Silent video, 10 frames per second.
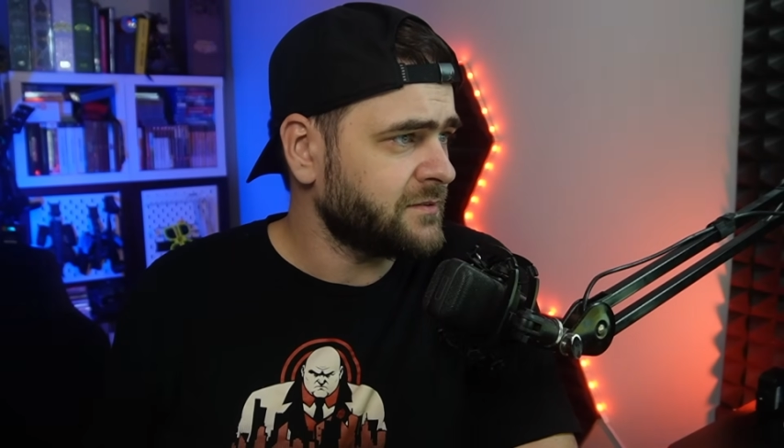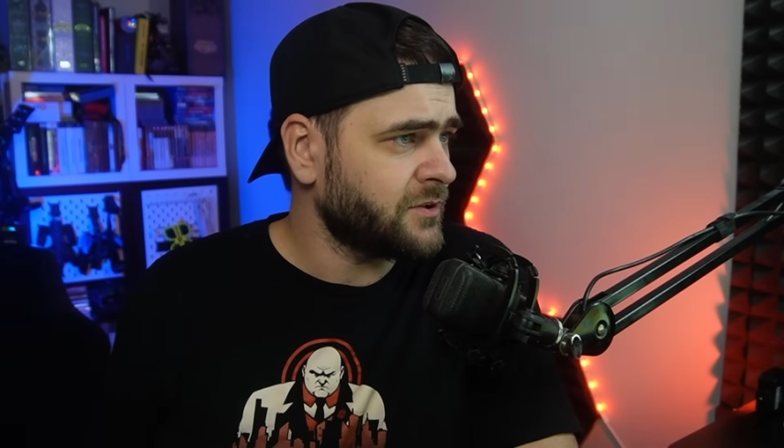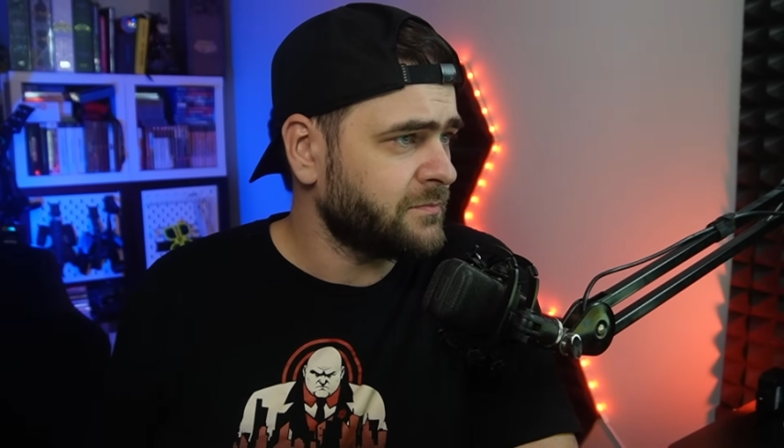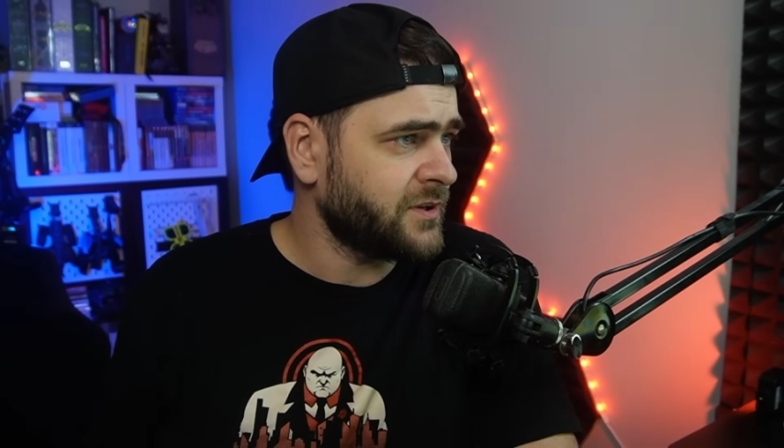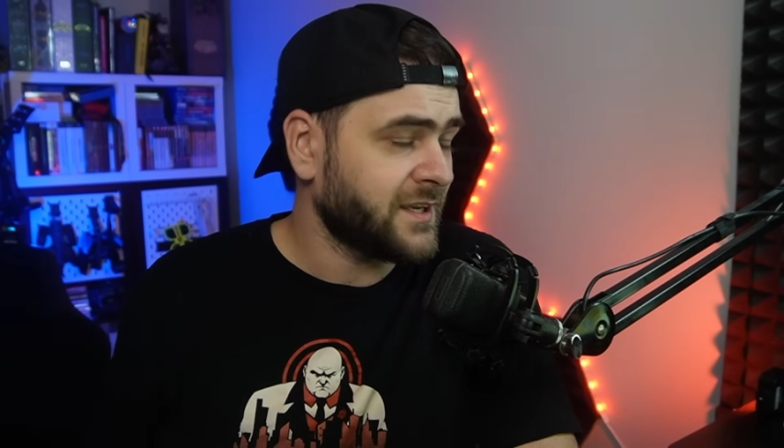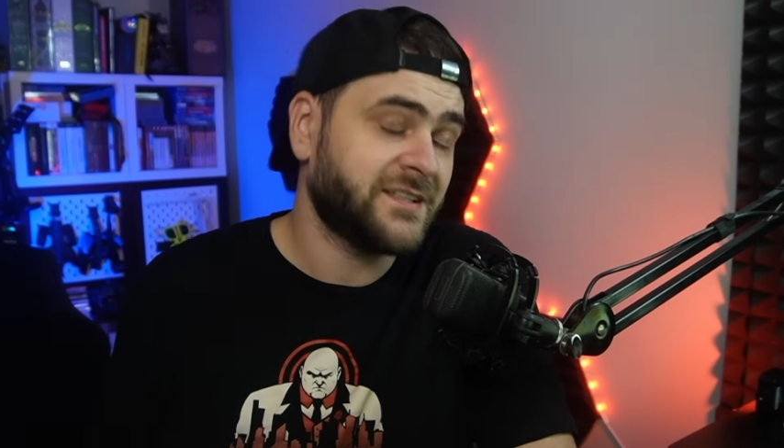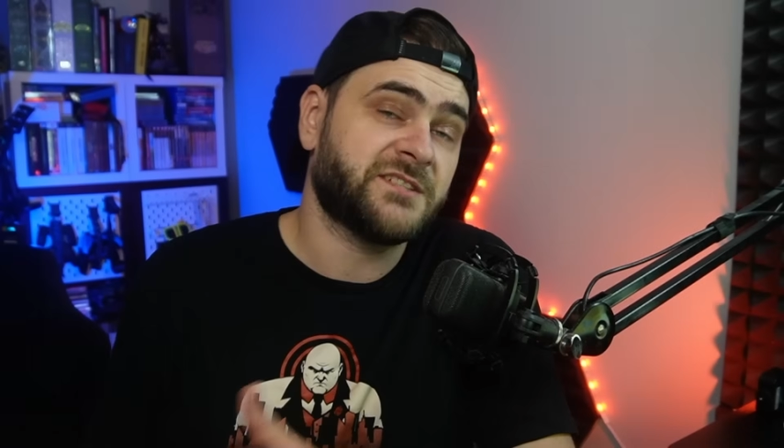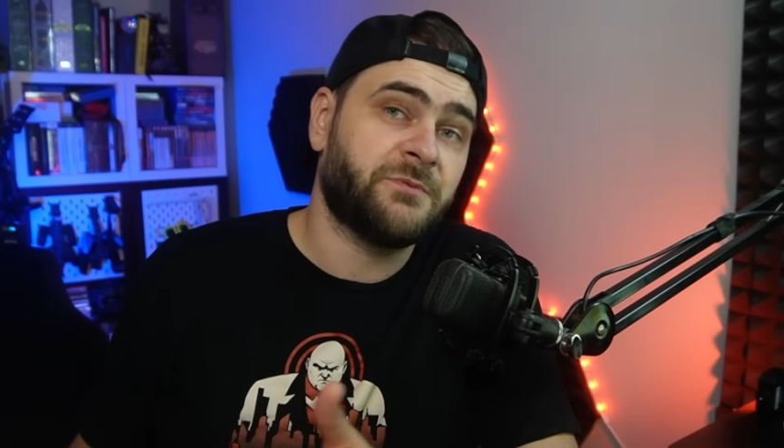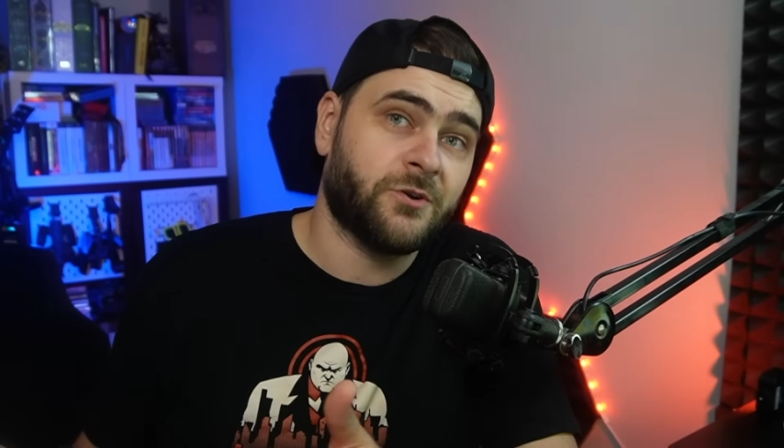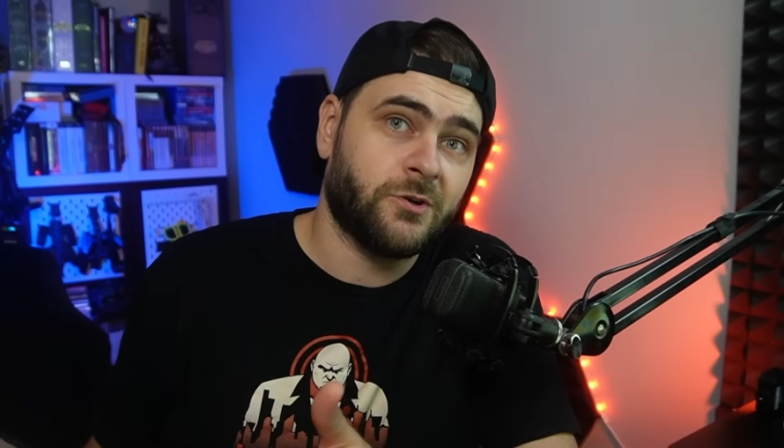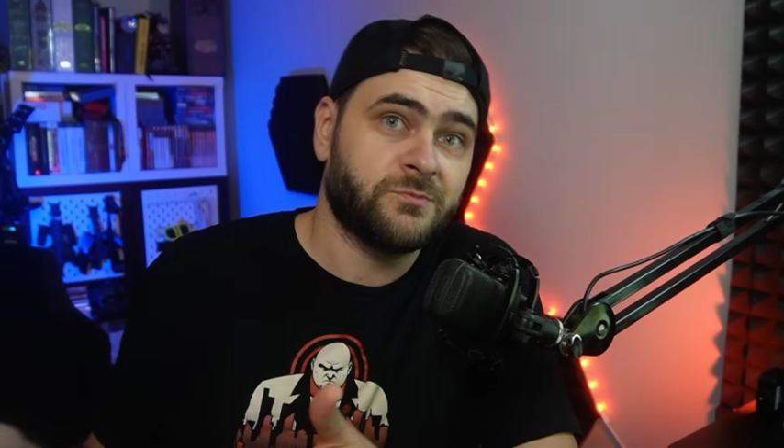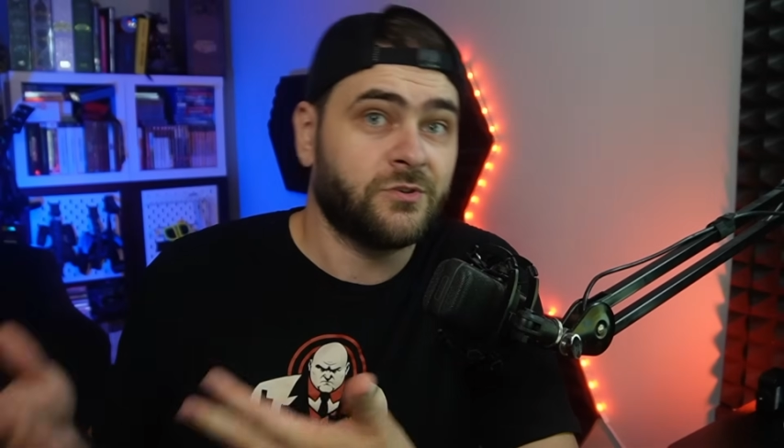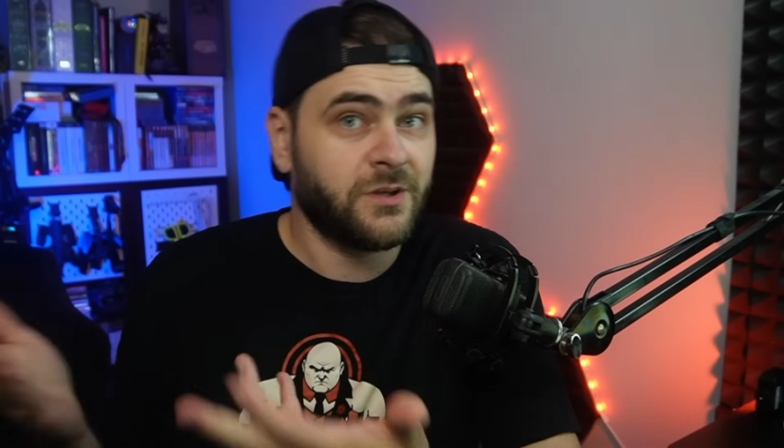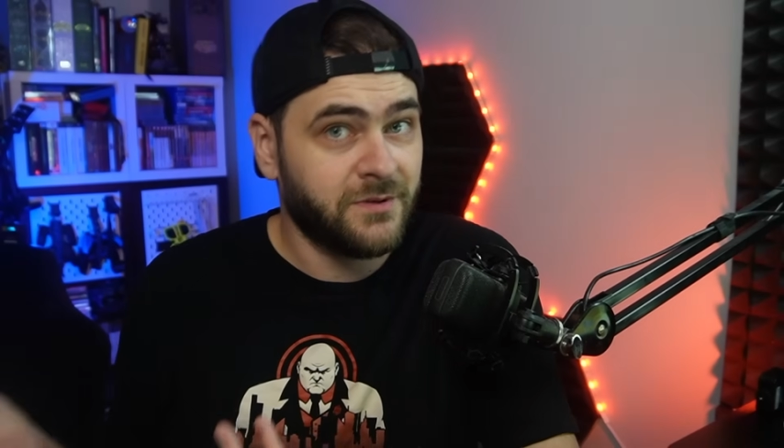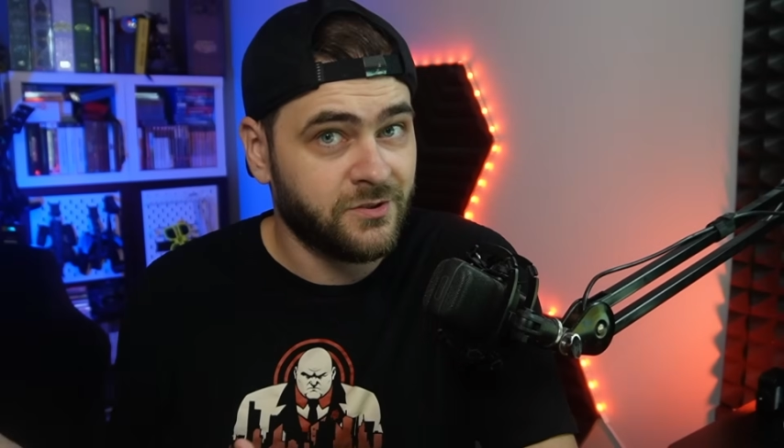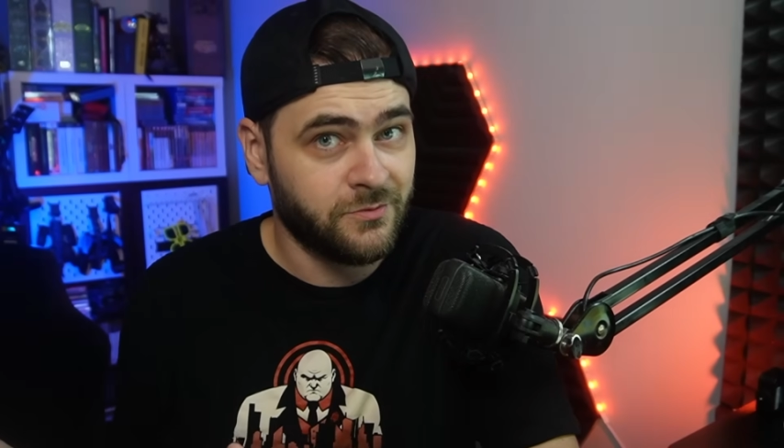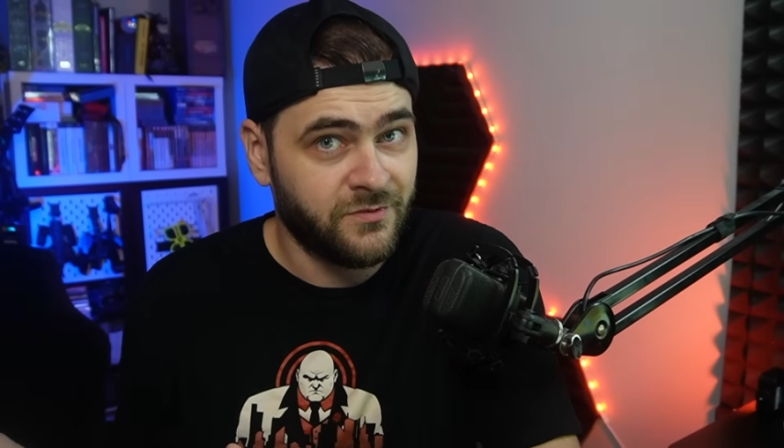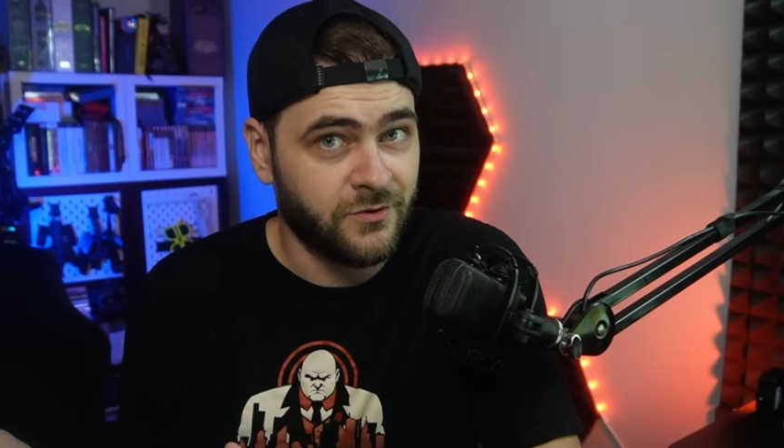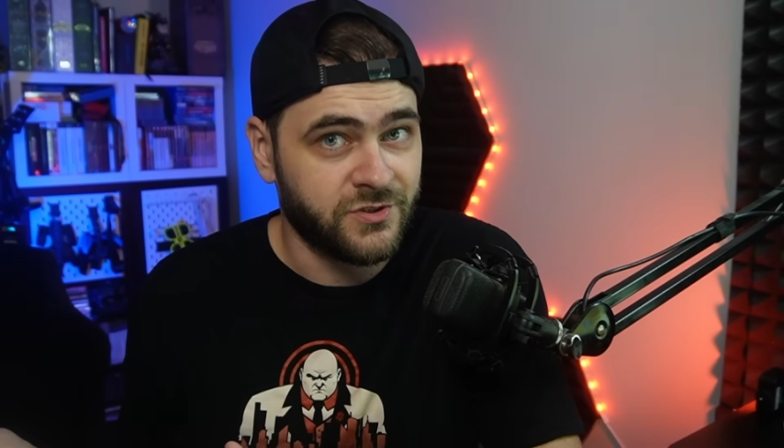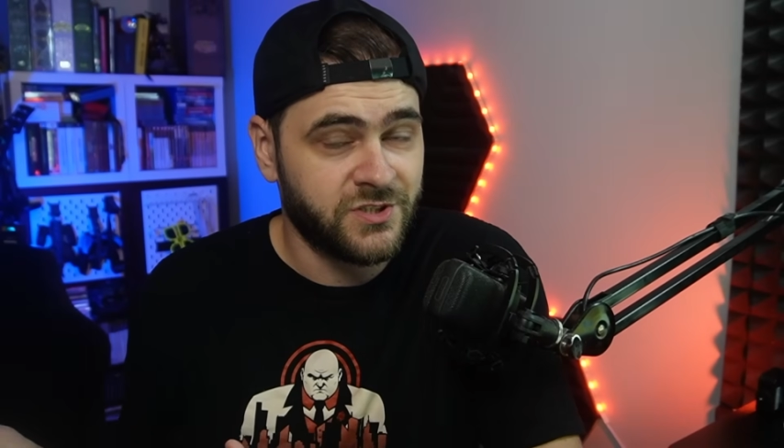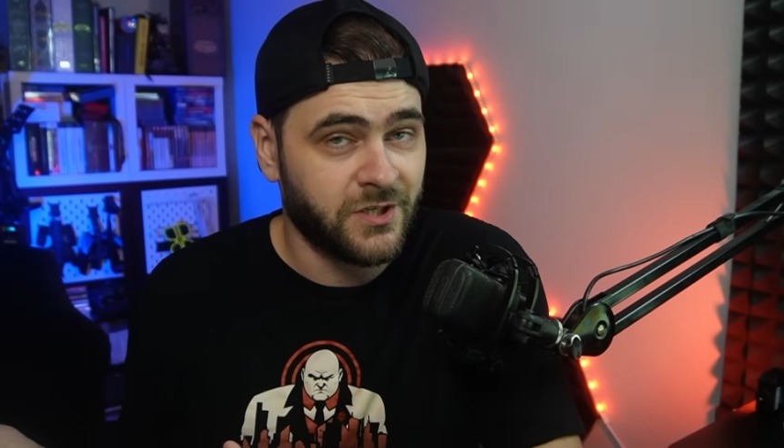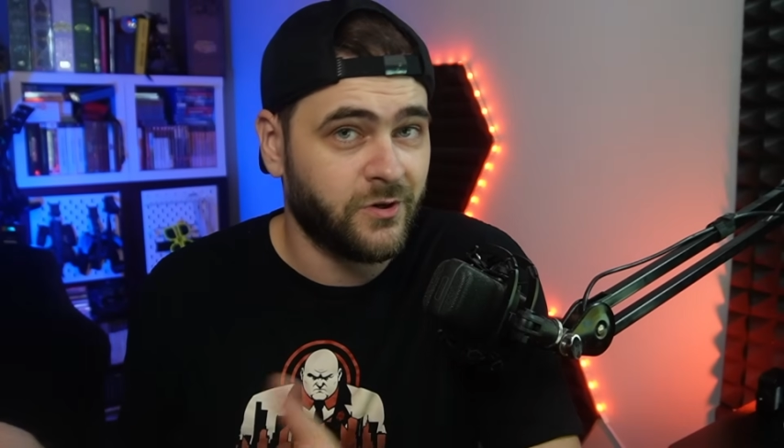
no bo jak nie zbiorą, to nie będą tworzyć tego